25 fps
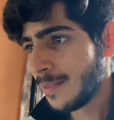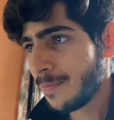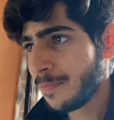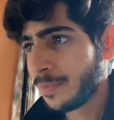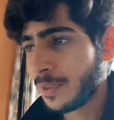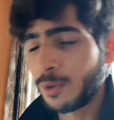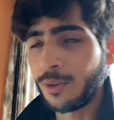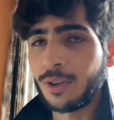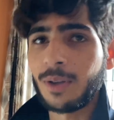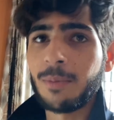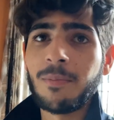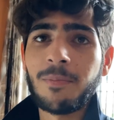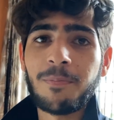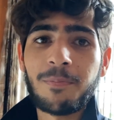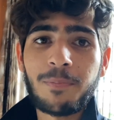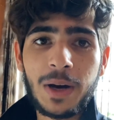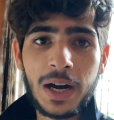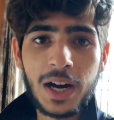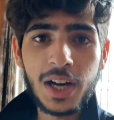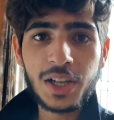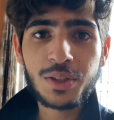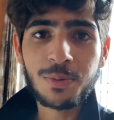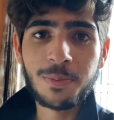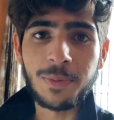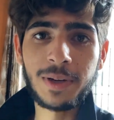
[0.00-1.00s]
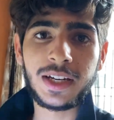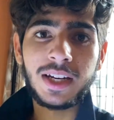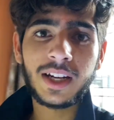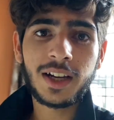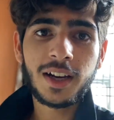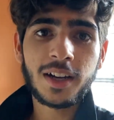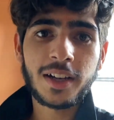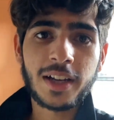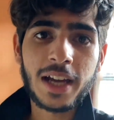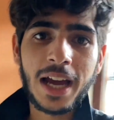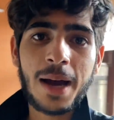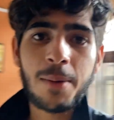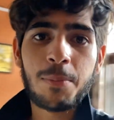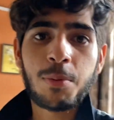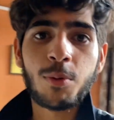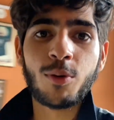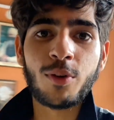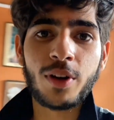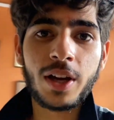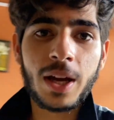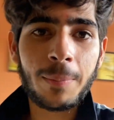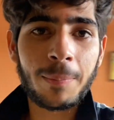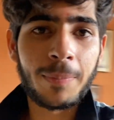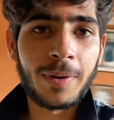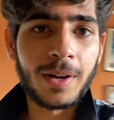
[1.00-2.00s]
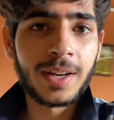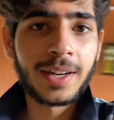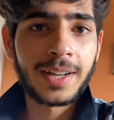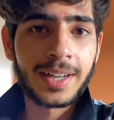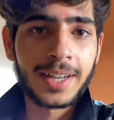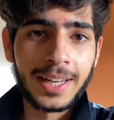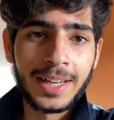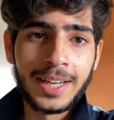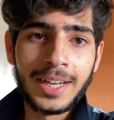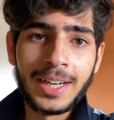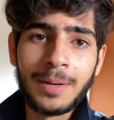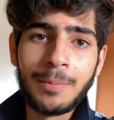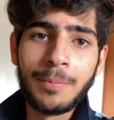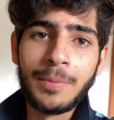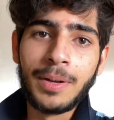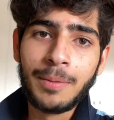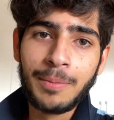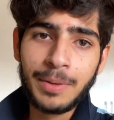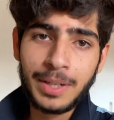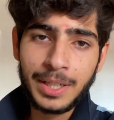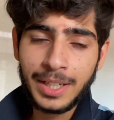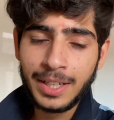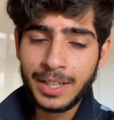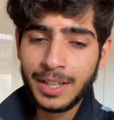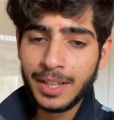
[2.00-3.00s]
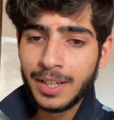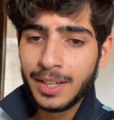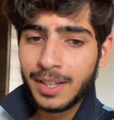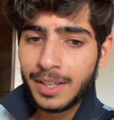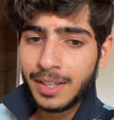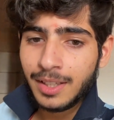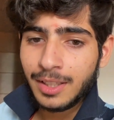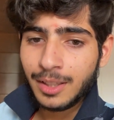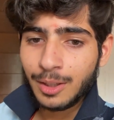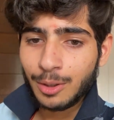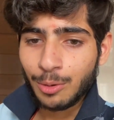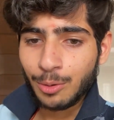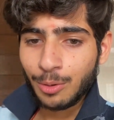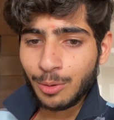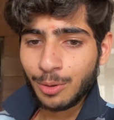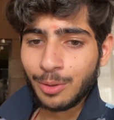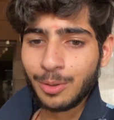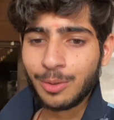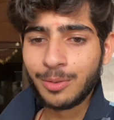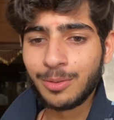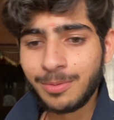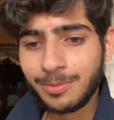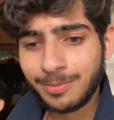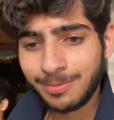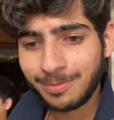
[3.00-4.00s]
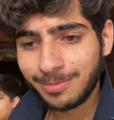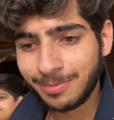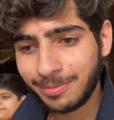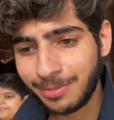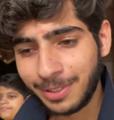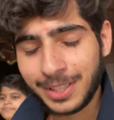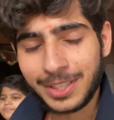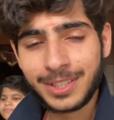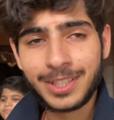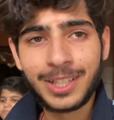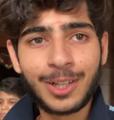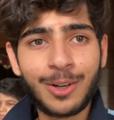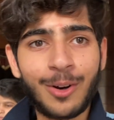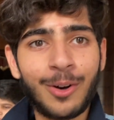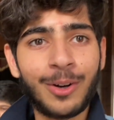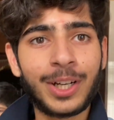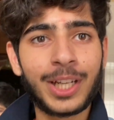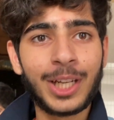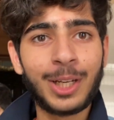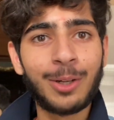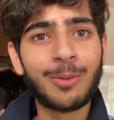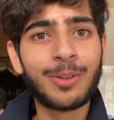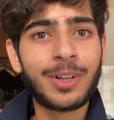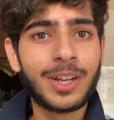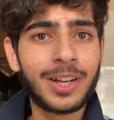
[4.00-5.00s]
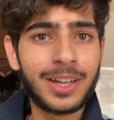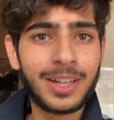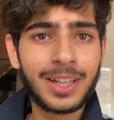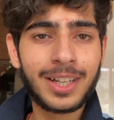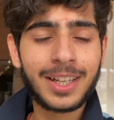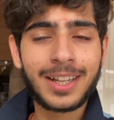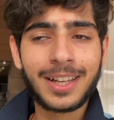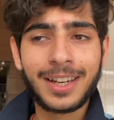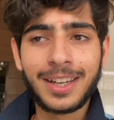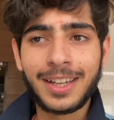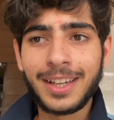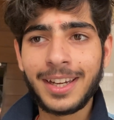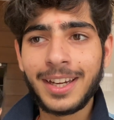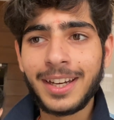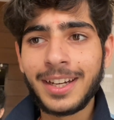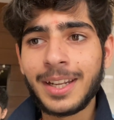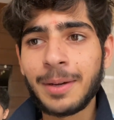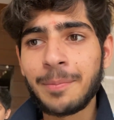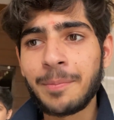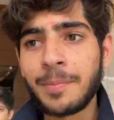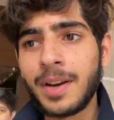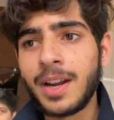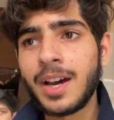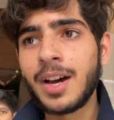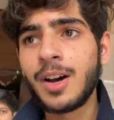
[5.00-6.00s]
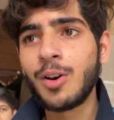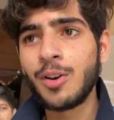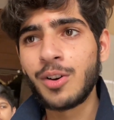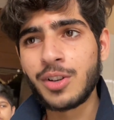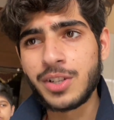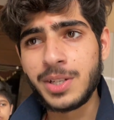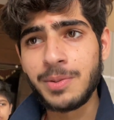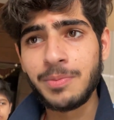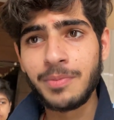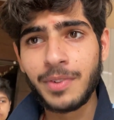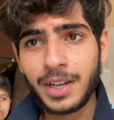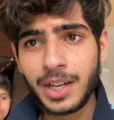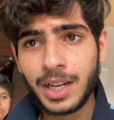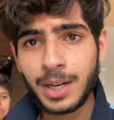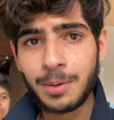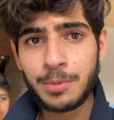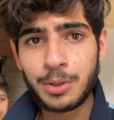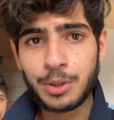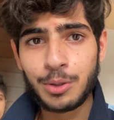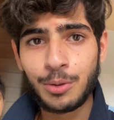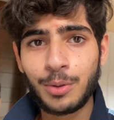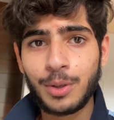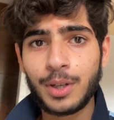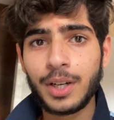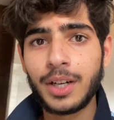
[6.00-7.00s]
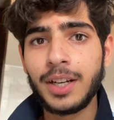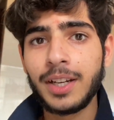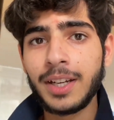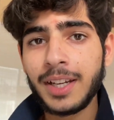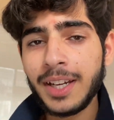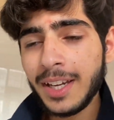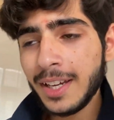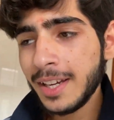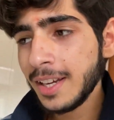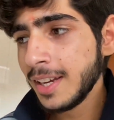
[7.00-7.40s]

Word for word: क्योंकि पाँच महीने का गैप हो गया अपना क्रिकेट में भी तो फिर से कंटिन्यू करेंगे क्रिकेट अपना और जिम वगैरह भी शुरू करेंगे